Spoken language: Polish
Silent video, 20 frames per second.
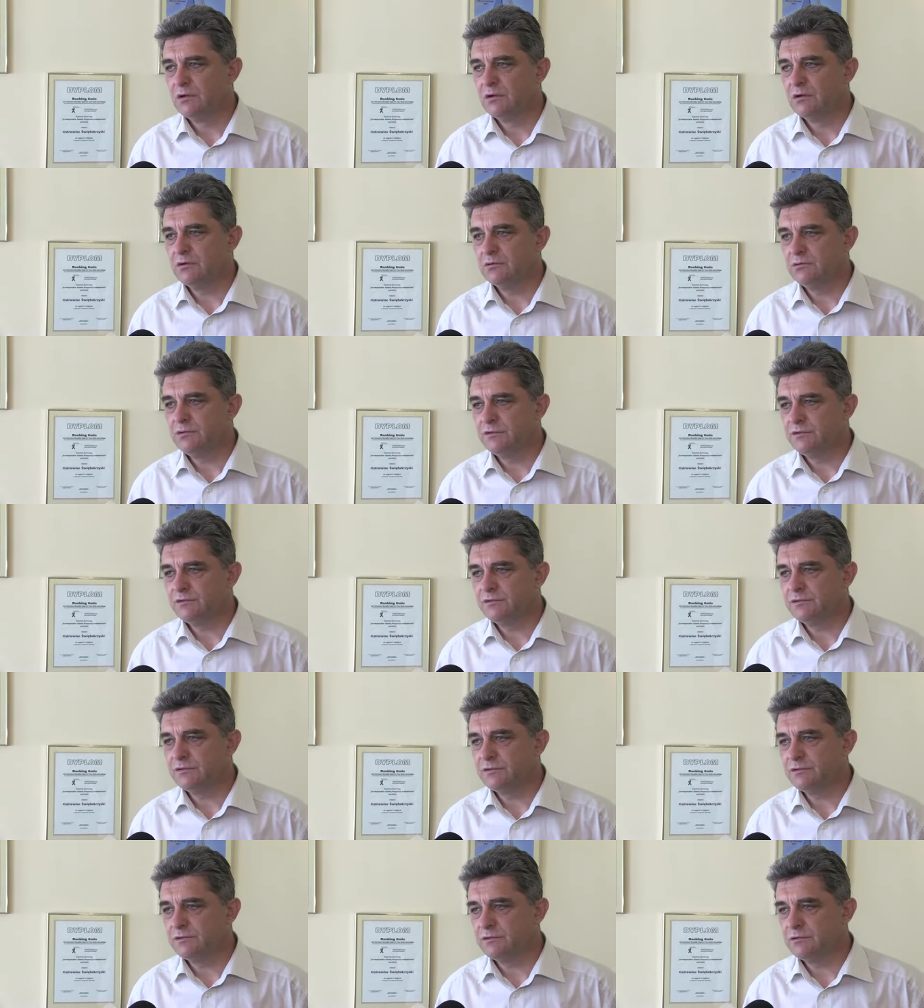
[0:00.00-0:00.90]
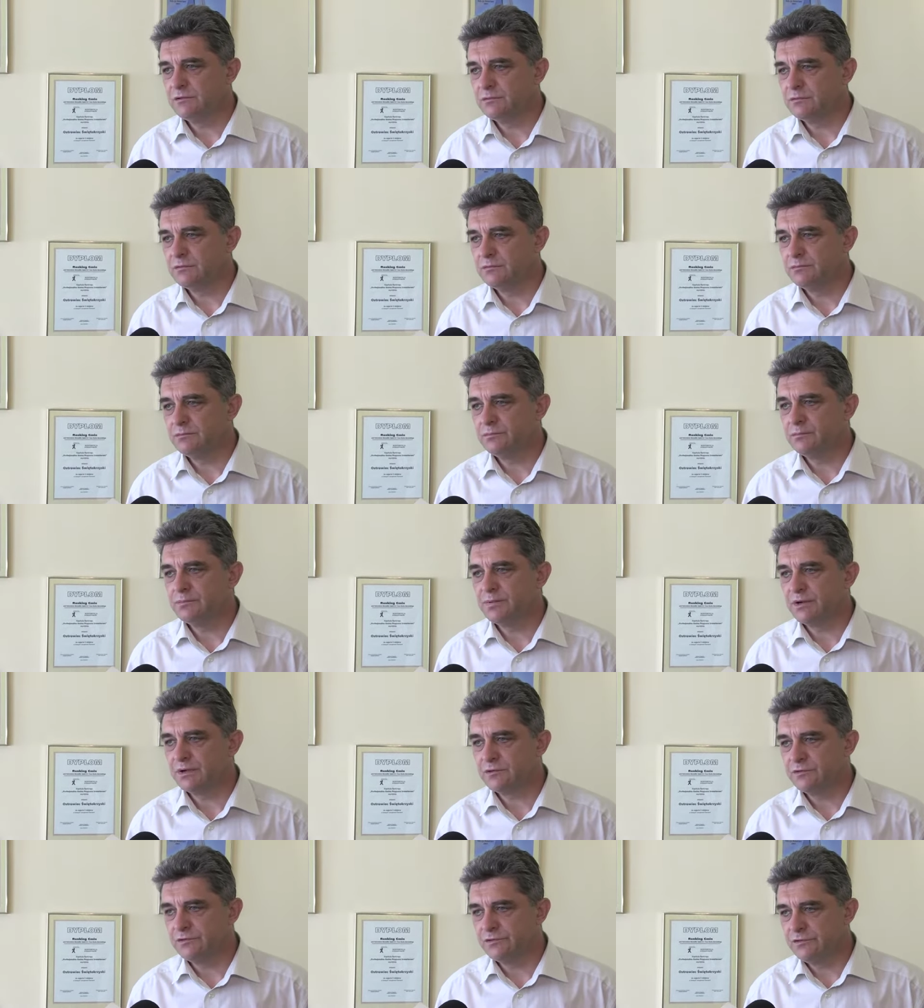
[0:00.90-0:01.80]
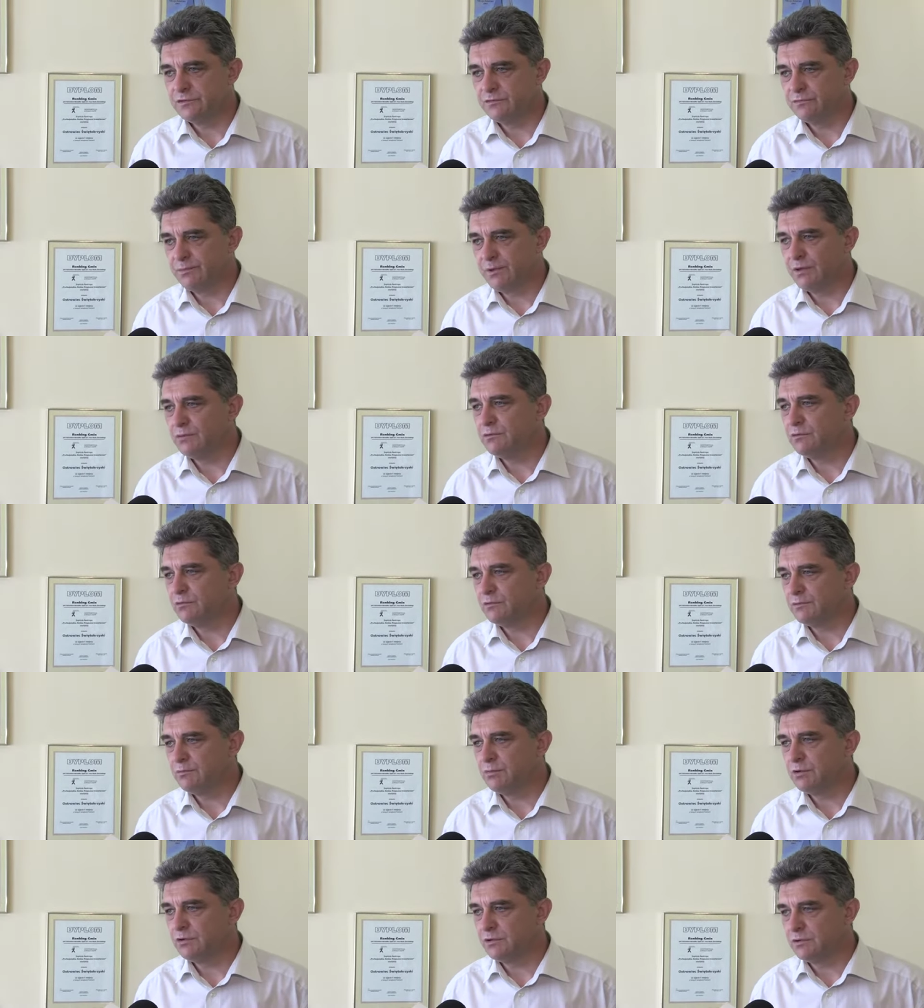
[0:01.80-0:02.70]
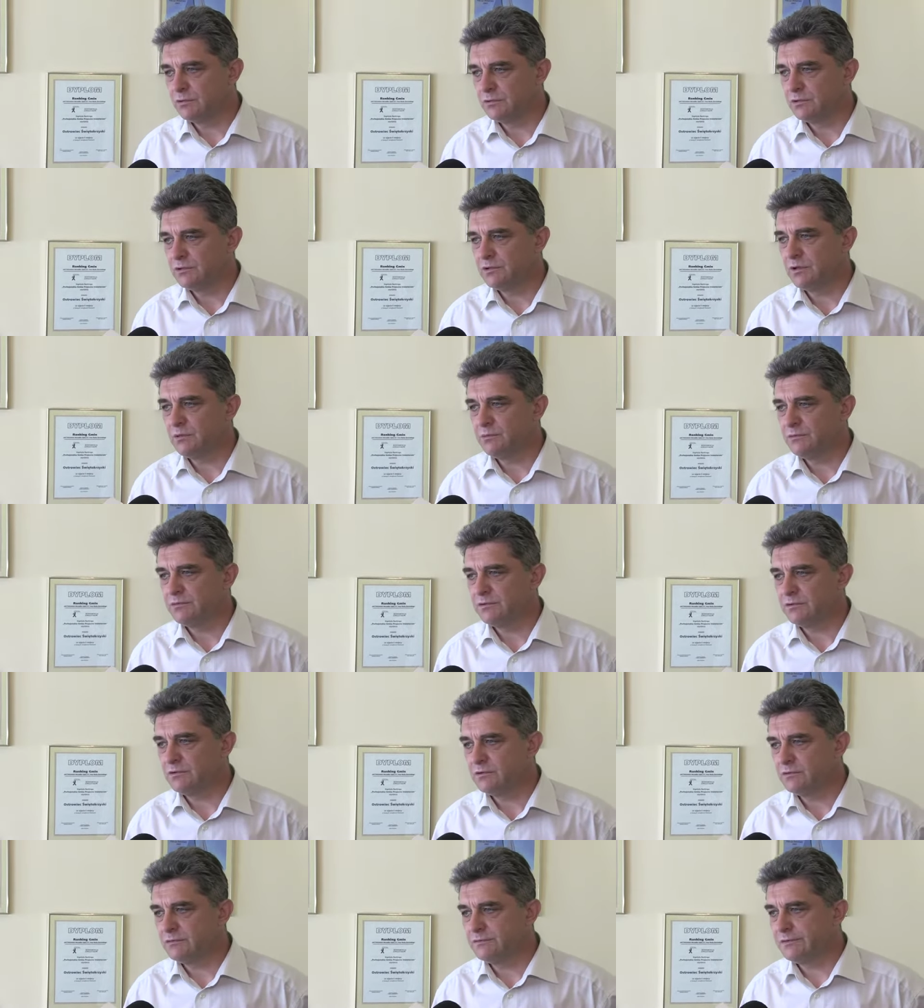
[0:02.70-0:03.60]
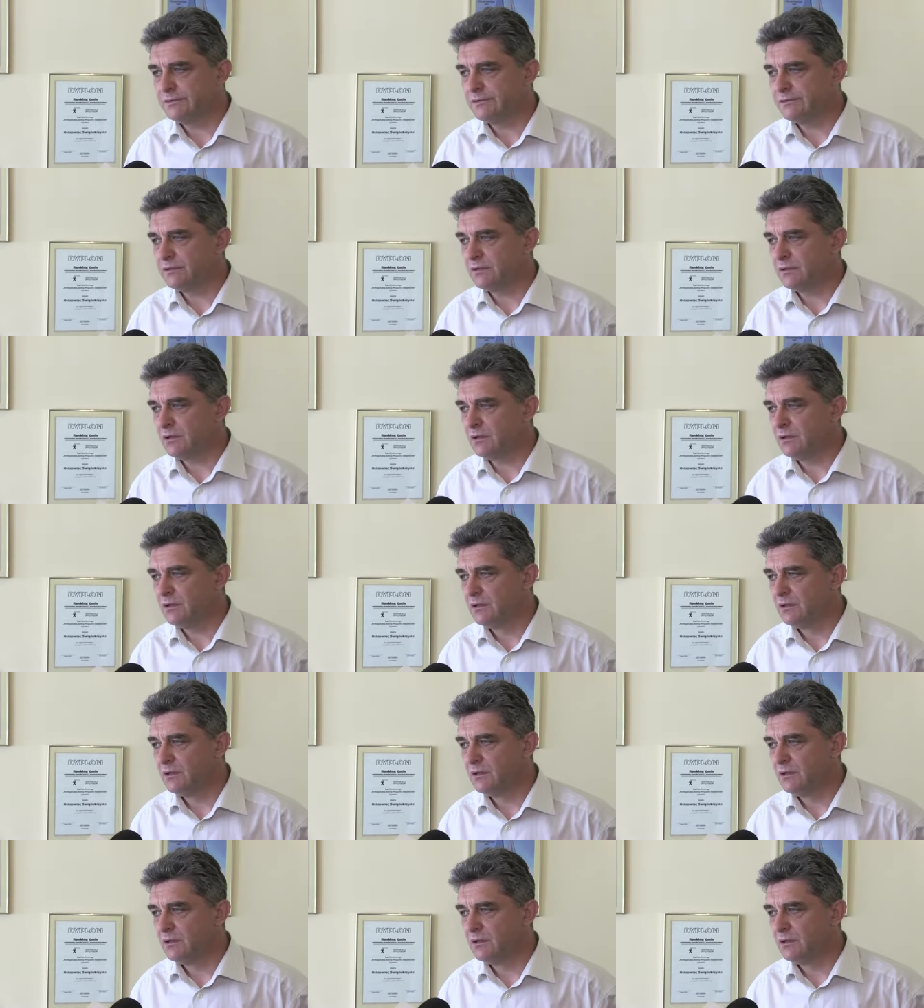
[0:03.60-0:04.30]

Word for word: On jest e, praktycznie w pełni uzbrojony. Tam jest tylko kwestia